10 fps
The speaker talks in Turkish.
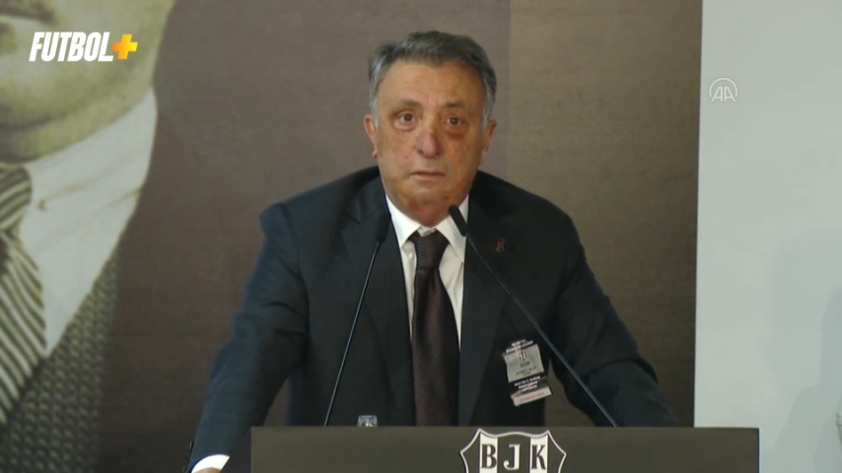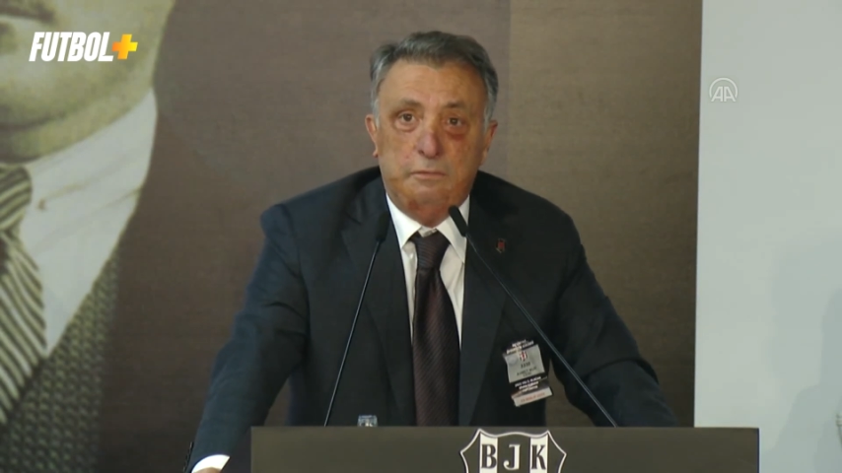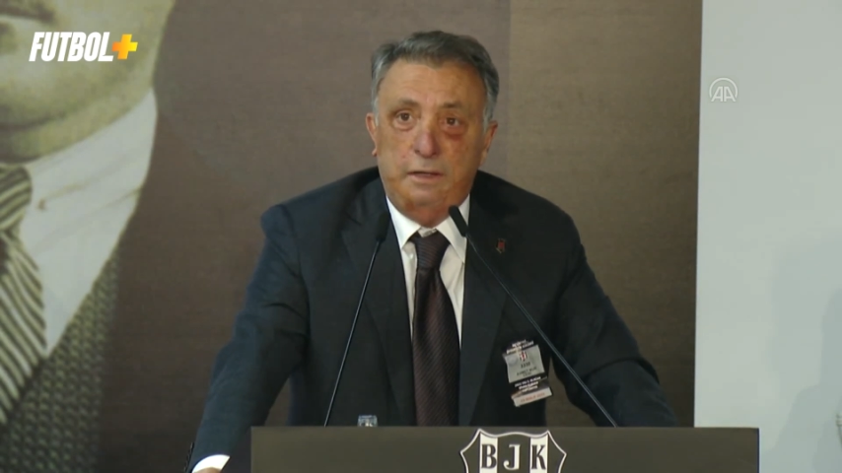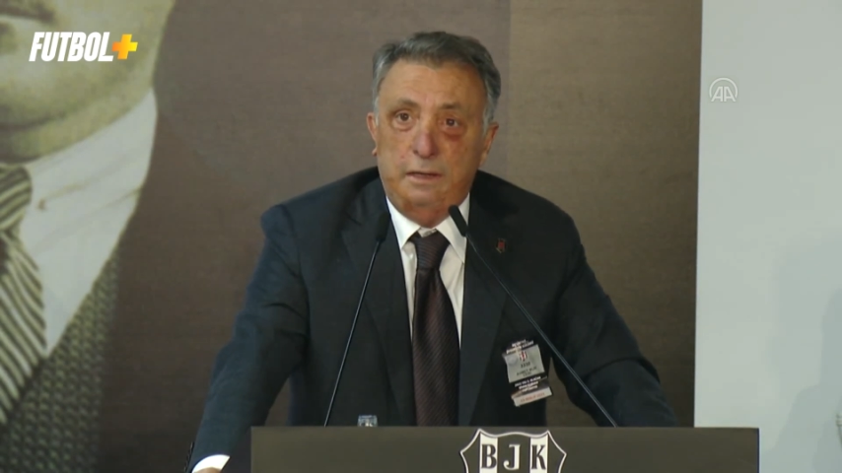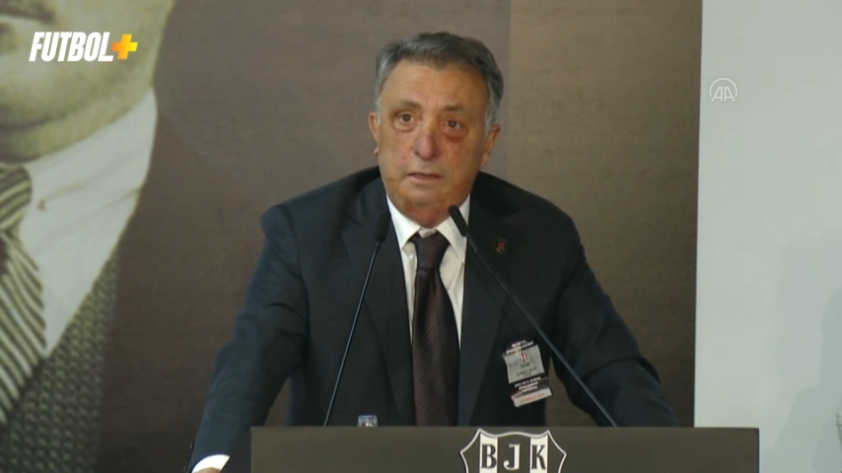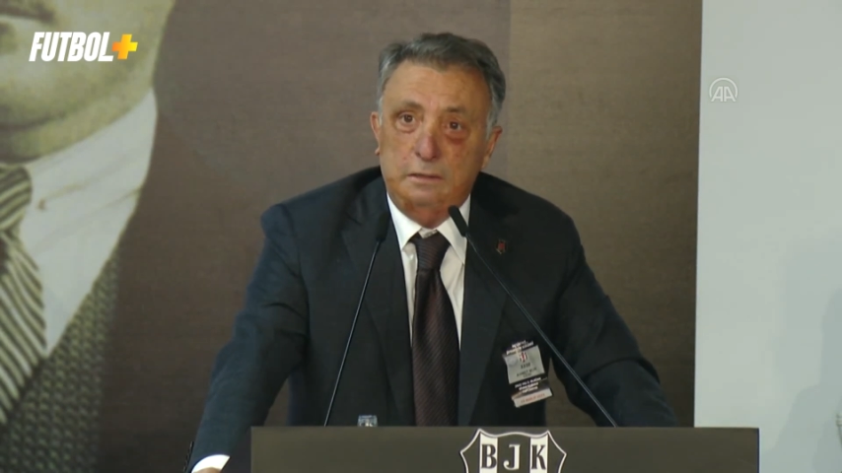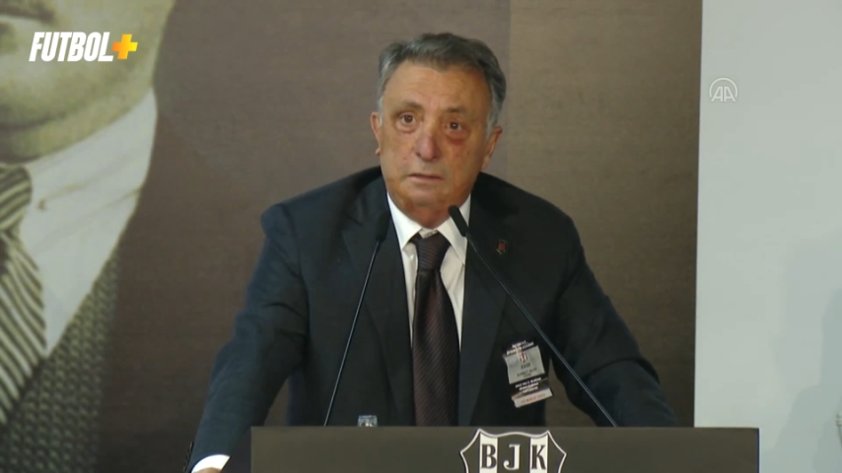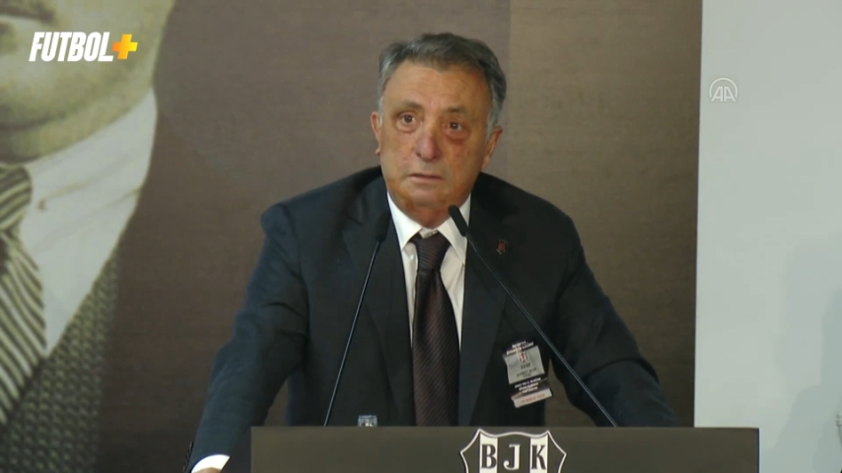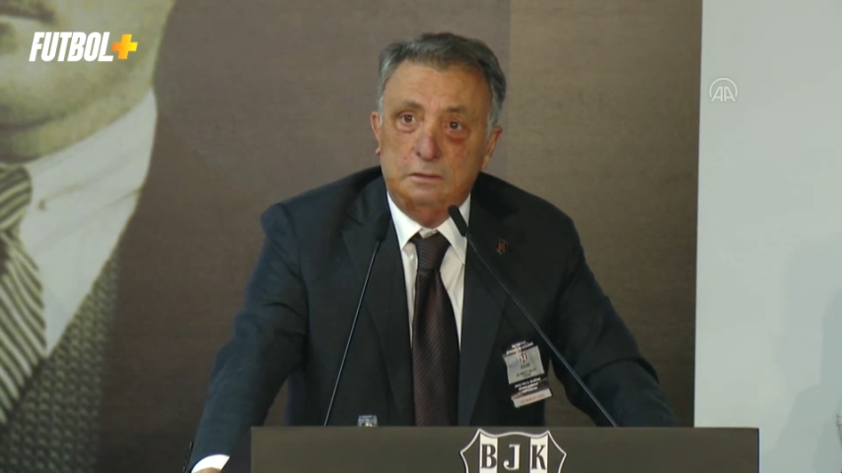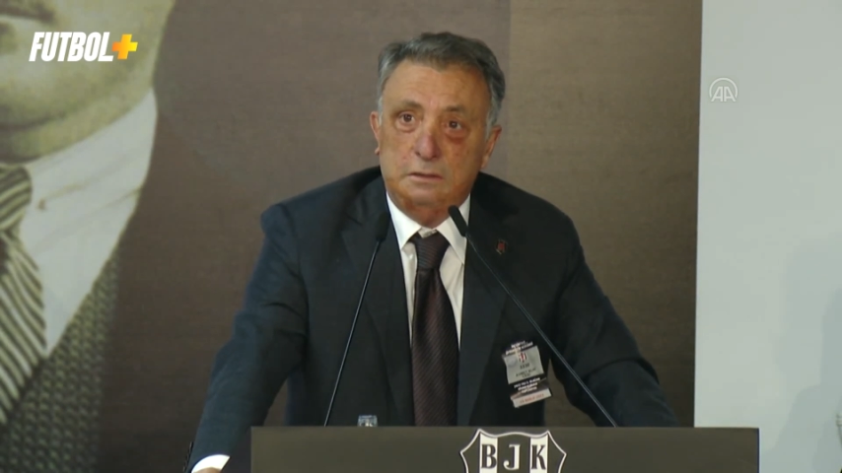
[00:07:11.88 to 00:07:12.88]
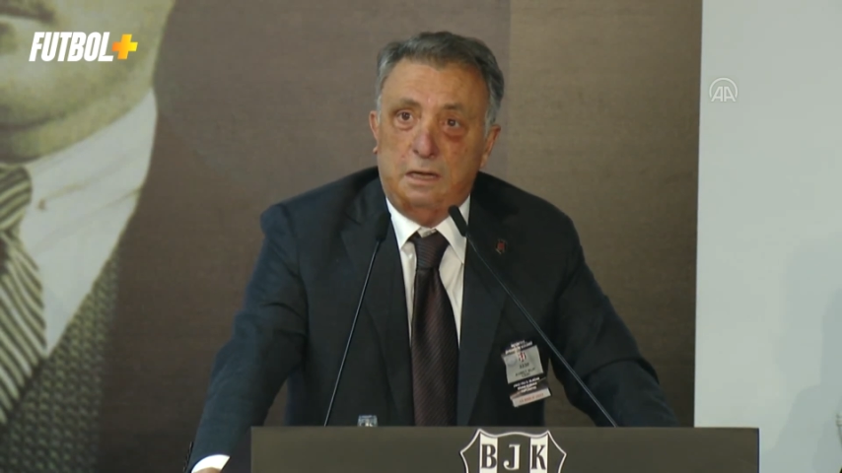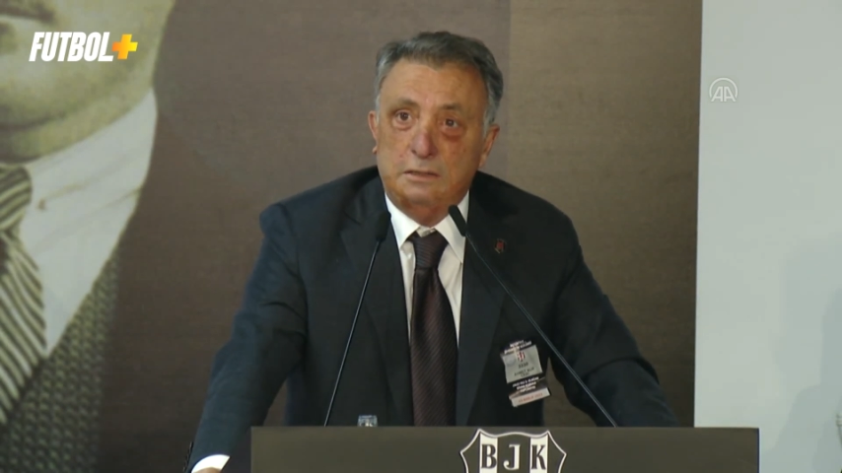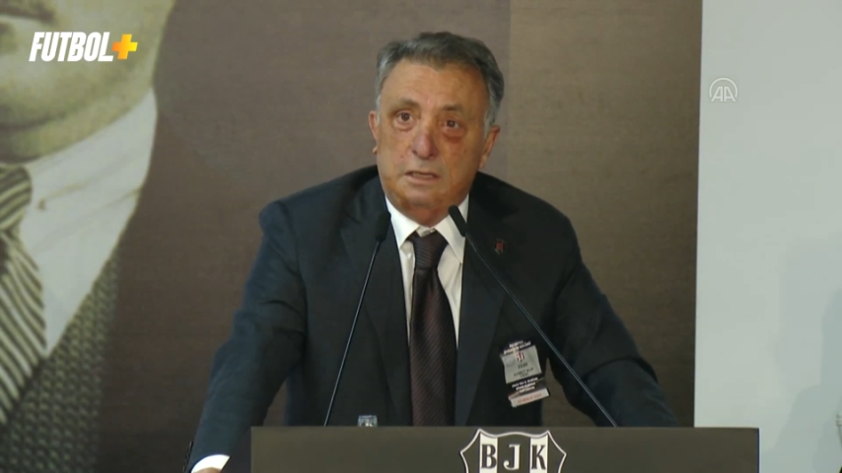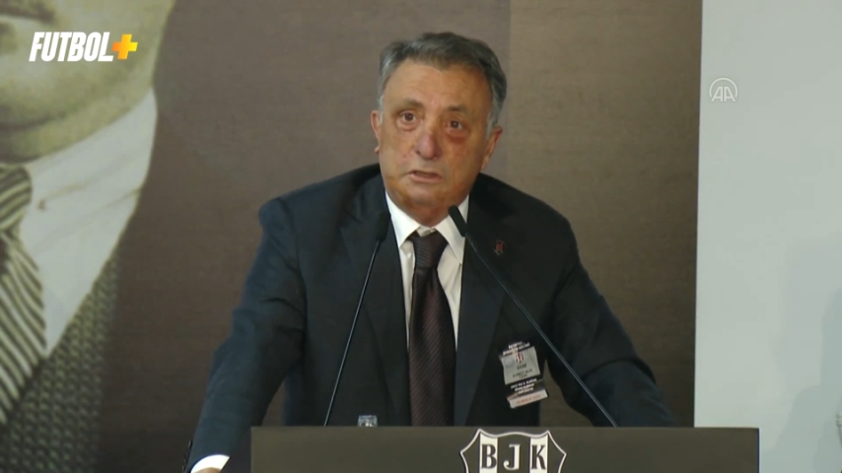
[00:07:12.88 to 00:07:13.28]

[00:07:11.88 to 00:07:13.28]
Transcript: Ve daha da